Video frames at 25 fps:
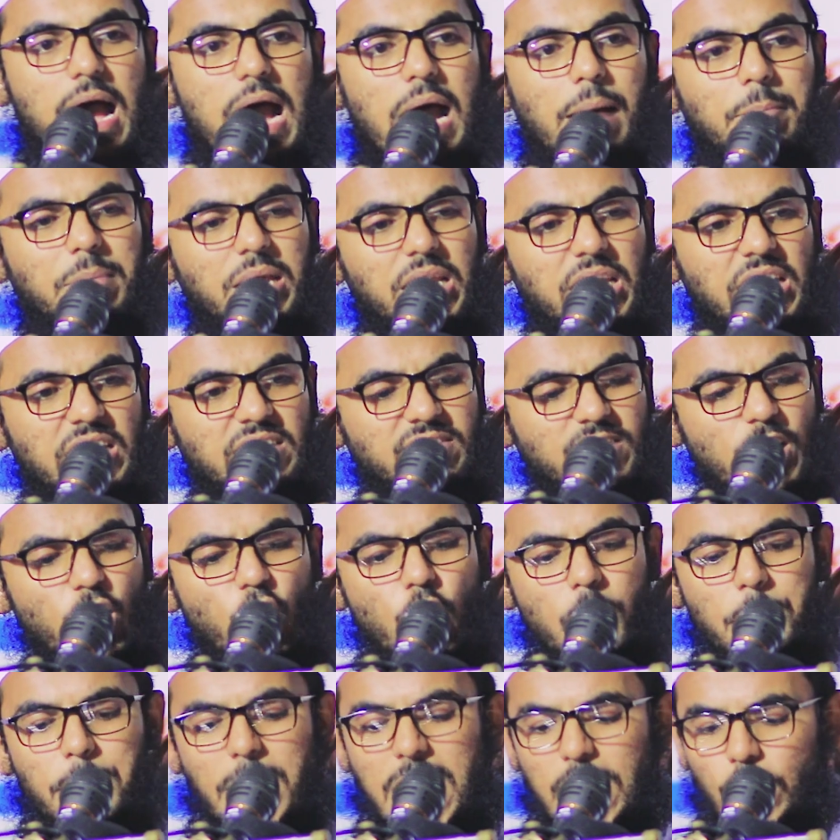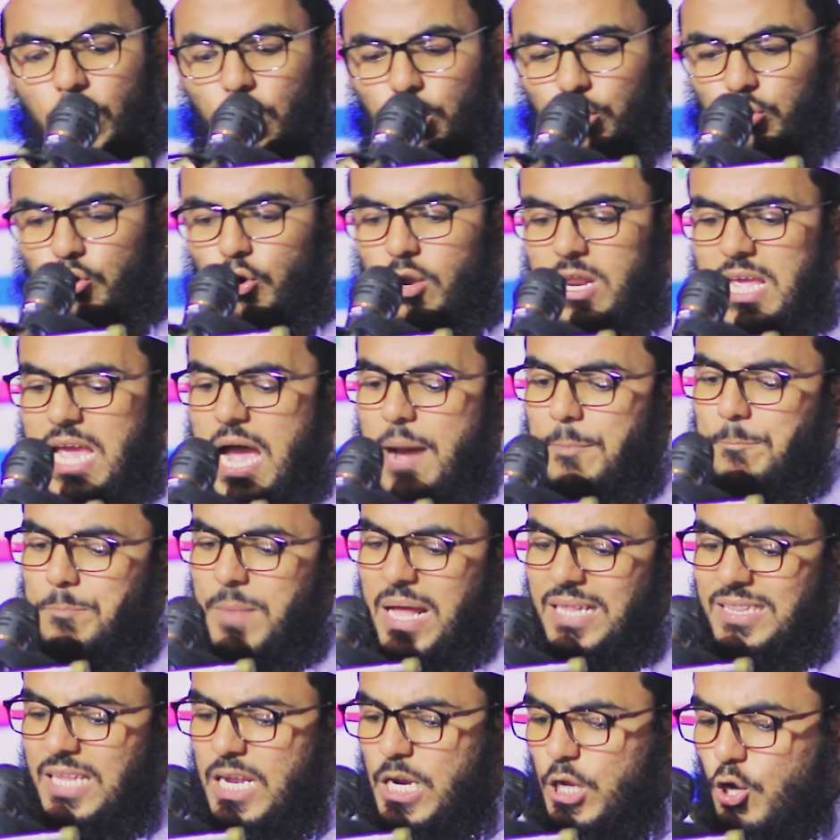আমি নিজেও পালন করি
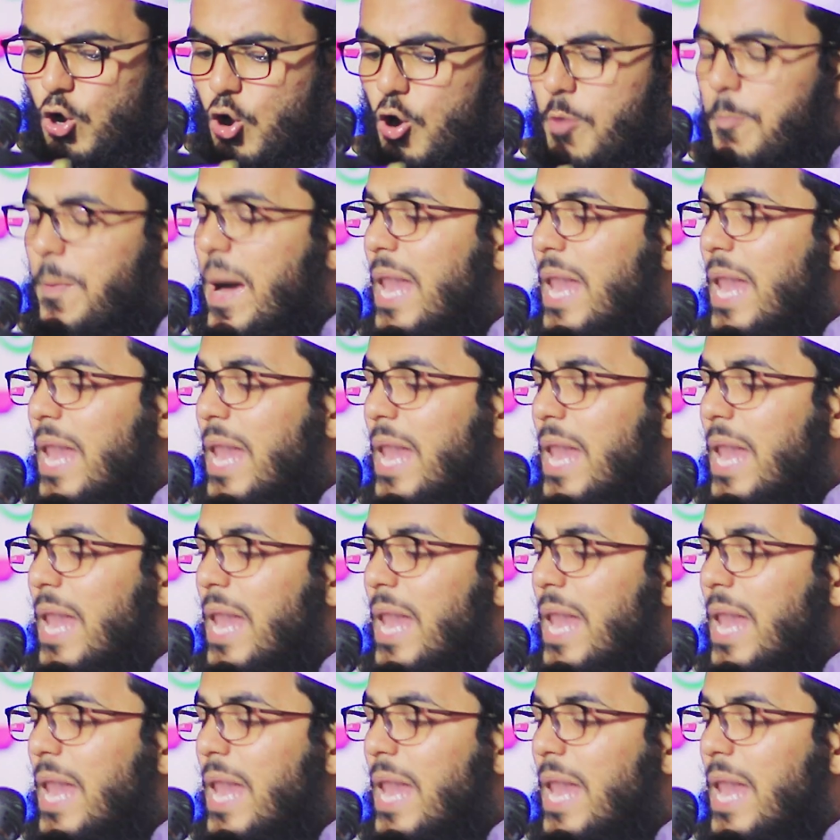আপনাদেরকেও